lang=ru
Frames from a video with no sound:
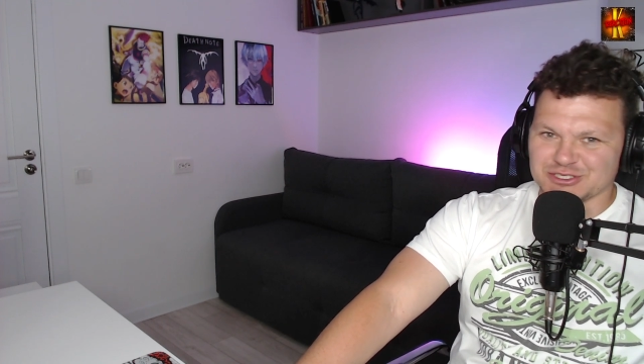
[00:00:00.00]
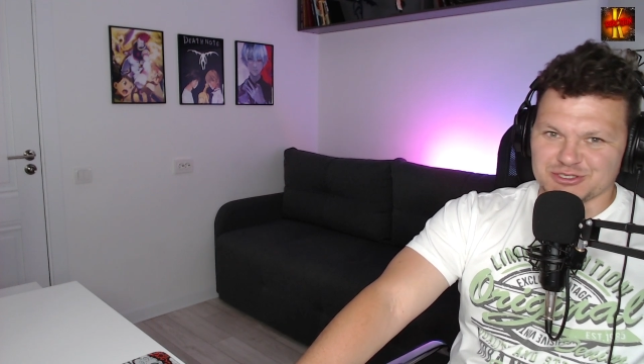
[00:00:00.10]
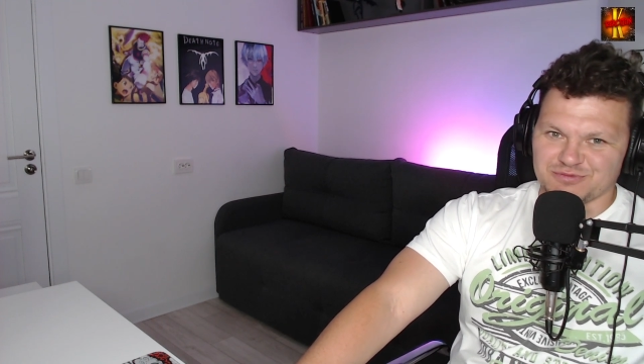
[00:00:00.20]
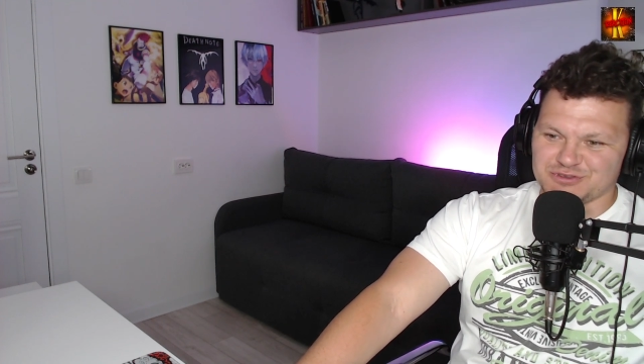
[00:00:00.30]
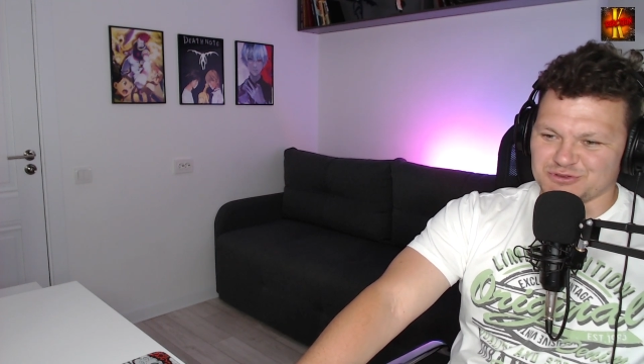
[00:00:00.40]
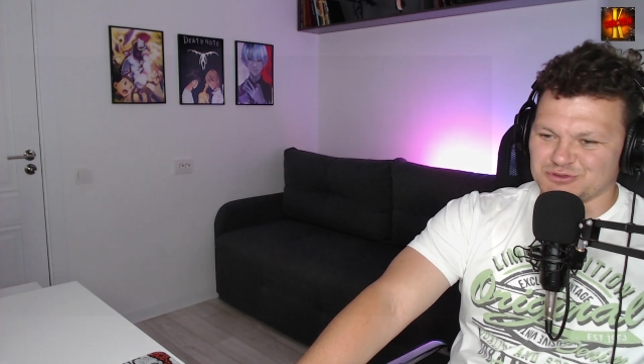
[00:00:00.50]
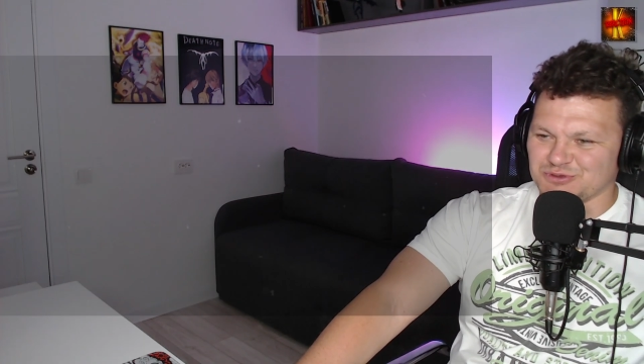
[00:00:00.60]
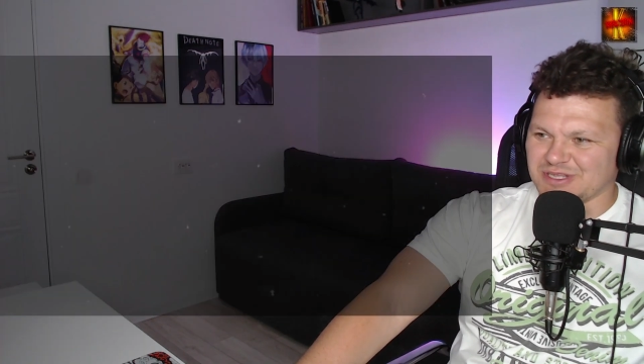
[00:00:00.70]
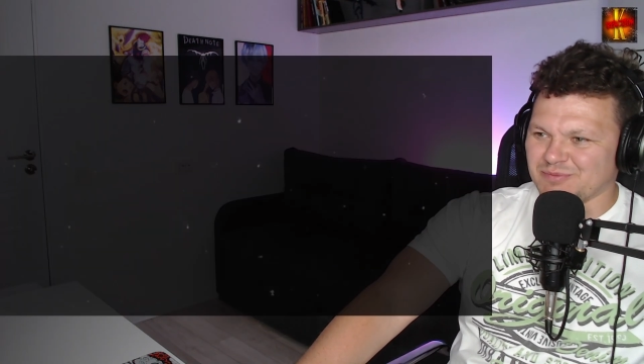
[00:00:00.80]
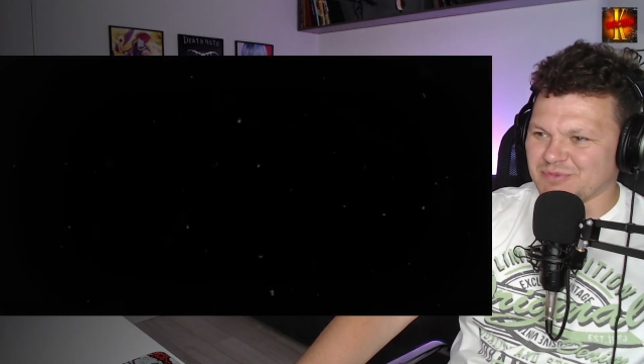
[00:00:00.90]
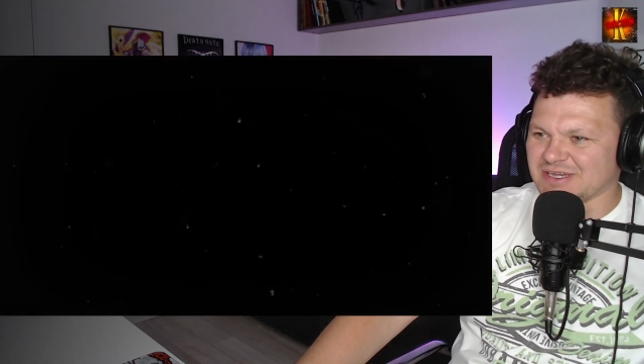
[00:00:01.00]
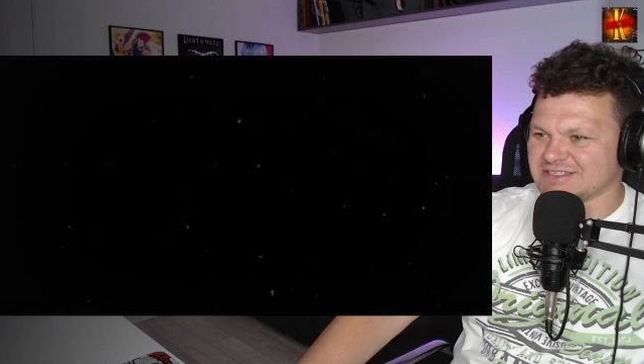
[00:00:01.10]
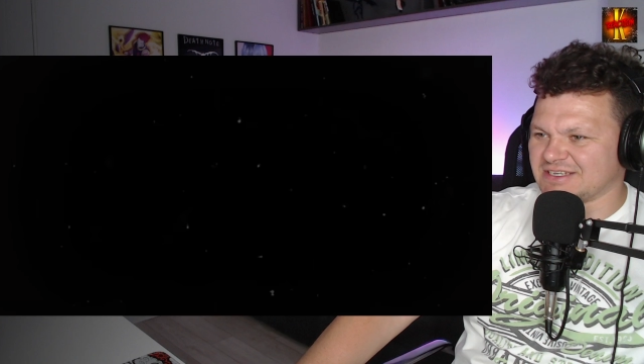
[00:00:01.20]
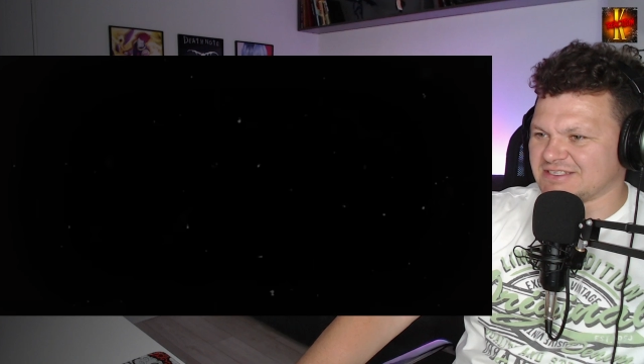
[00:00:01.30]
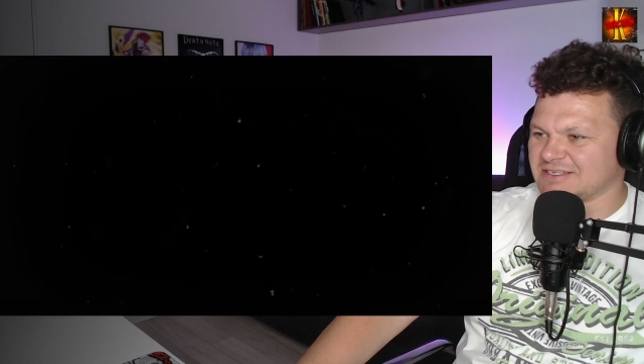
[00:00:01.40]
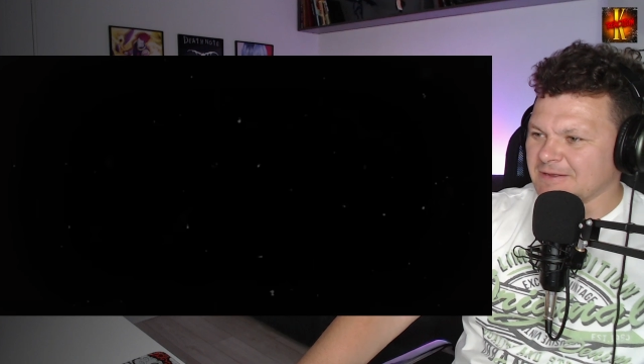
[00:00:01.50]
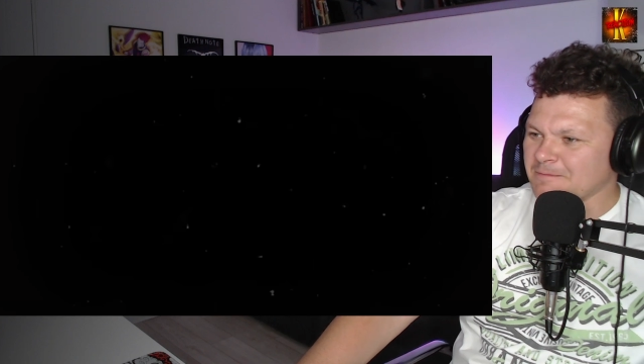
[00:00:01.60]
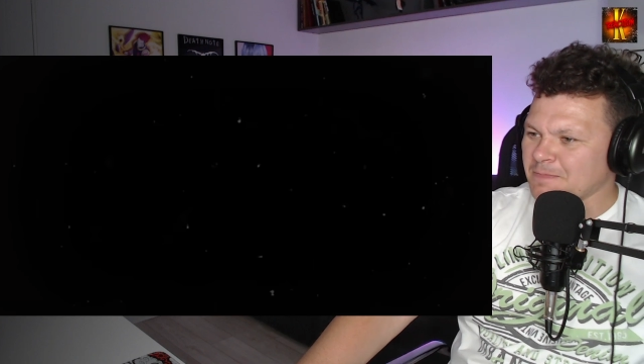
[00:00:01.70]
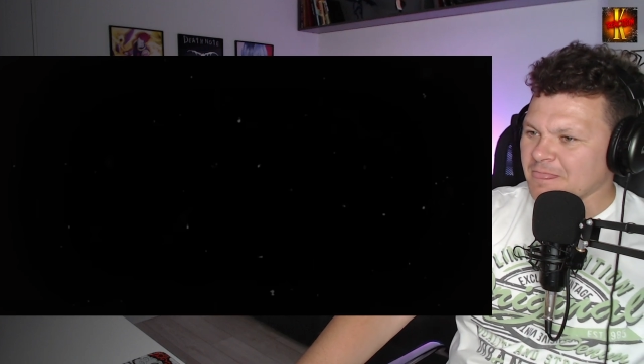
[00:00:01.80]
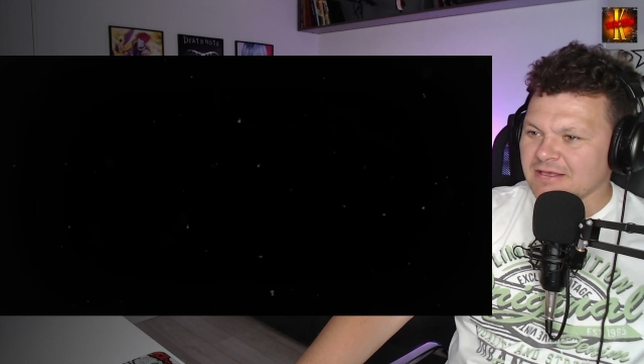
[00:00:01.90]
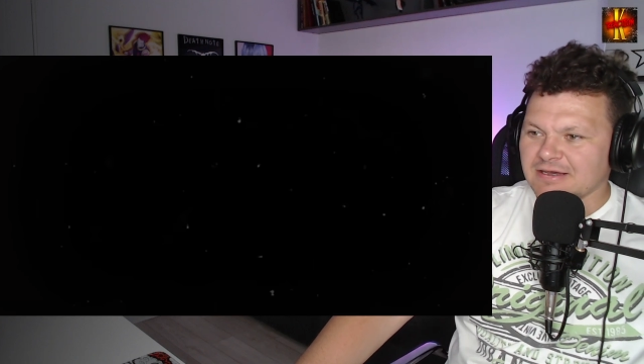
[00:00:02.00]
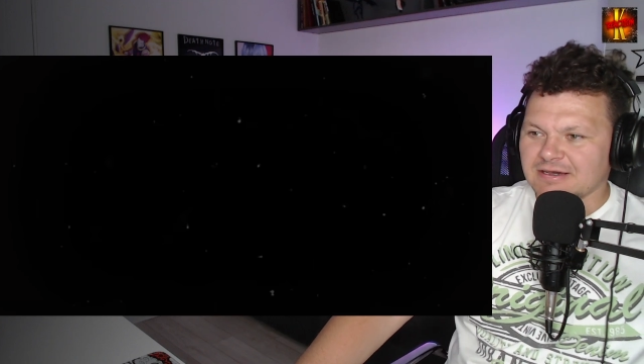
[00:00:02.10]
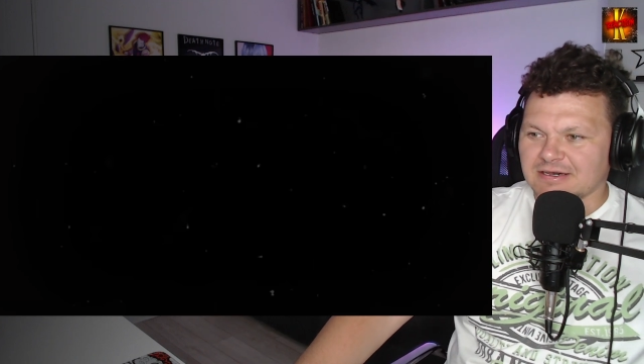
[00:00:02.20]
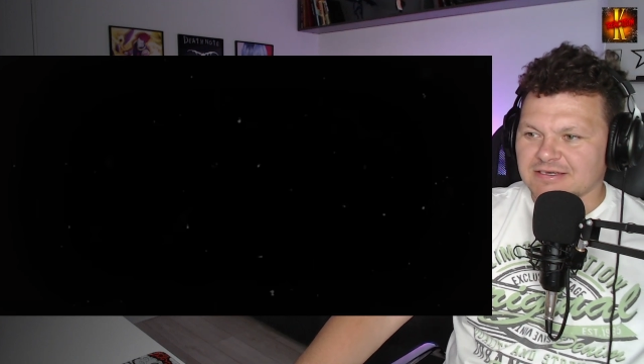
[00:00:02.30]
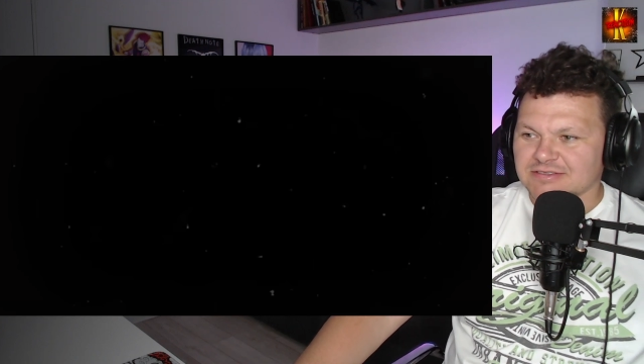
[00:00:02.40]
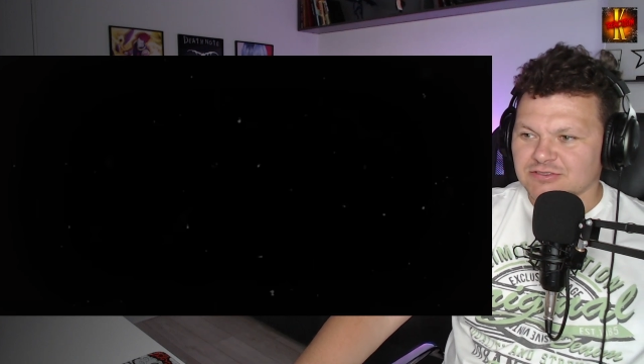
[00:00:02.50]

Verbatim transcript: чтобы всю суть, да, показать. Э,